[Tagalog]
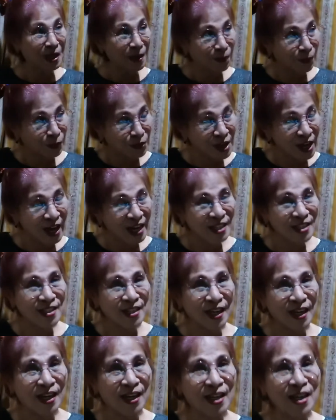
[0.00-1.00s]
na po ni
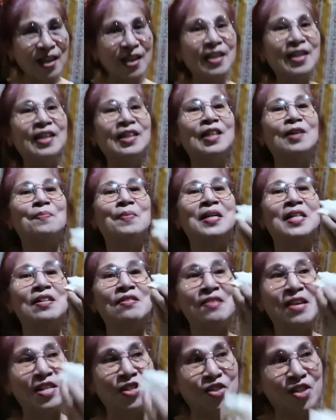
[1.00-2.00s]
Aisel, natikman ni
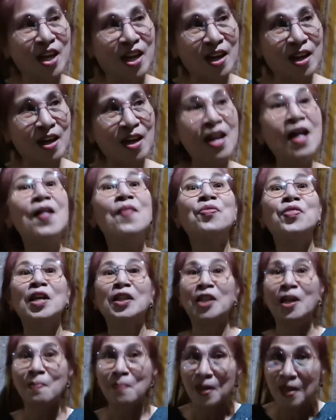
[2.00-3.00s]
Rachel,
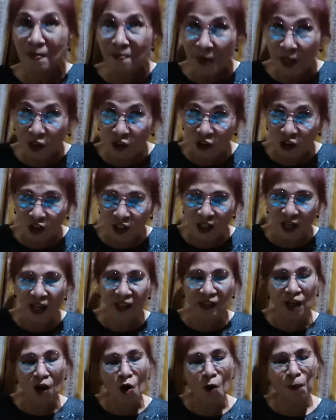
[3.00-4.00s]
natikman ni Bicoy,
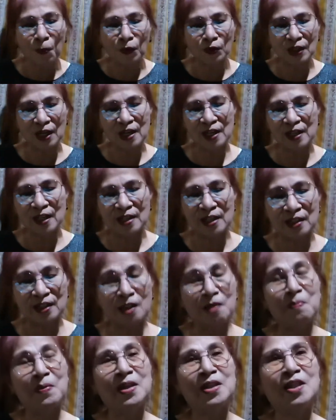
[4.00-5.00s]
at ako po talaga
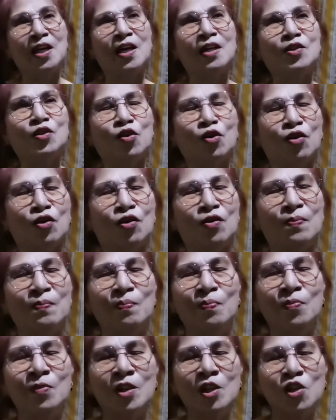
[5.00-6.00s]
natikman din. So,
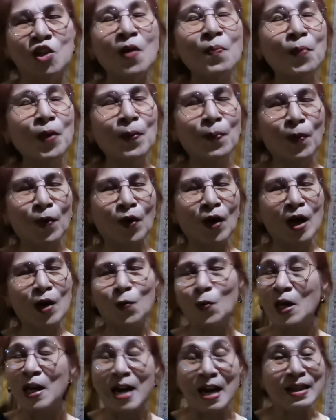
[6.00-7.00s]
syempre po, I
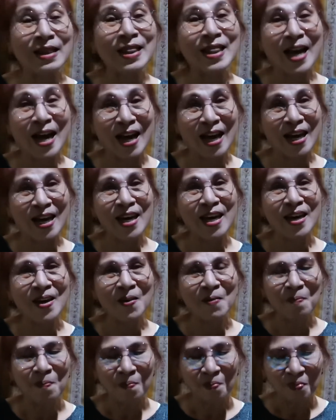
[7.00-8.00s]
will not lie.
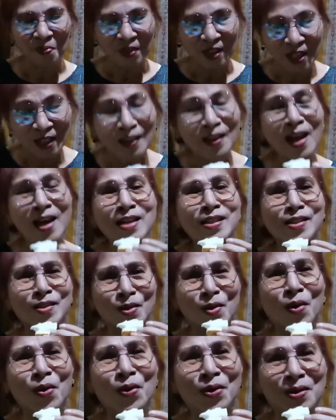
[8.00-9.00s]
It tastes
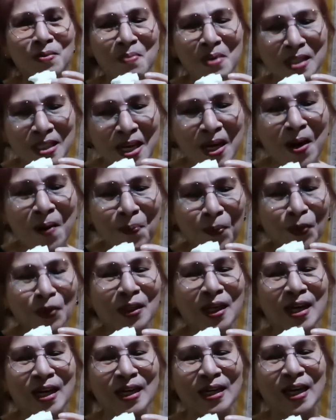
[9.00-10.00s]
good. Masarap po
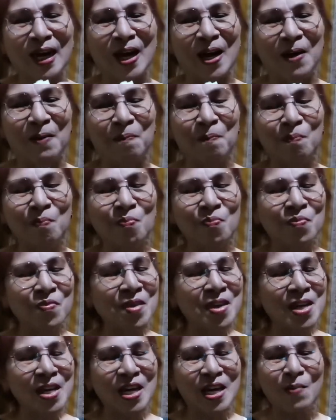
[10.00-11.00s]
talaga.
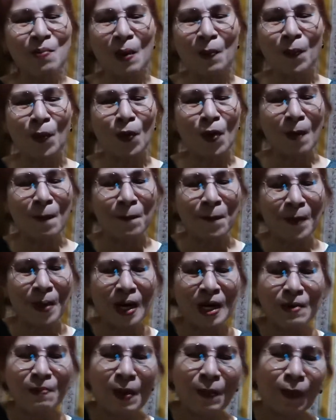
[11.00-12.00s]
Iba po, ang,
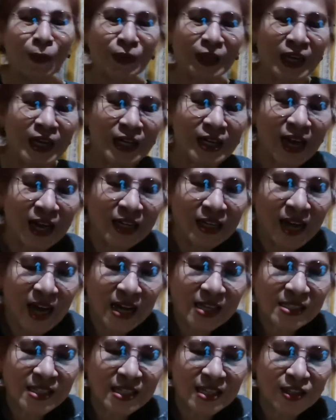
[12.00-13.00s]
iba po talaga ang
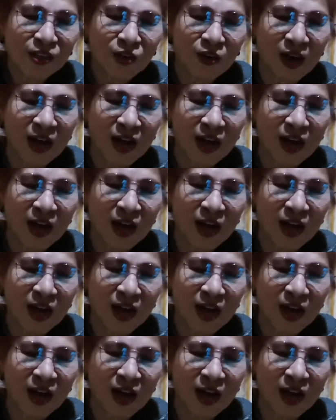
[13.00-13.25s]
lasa nitong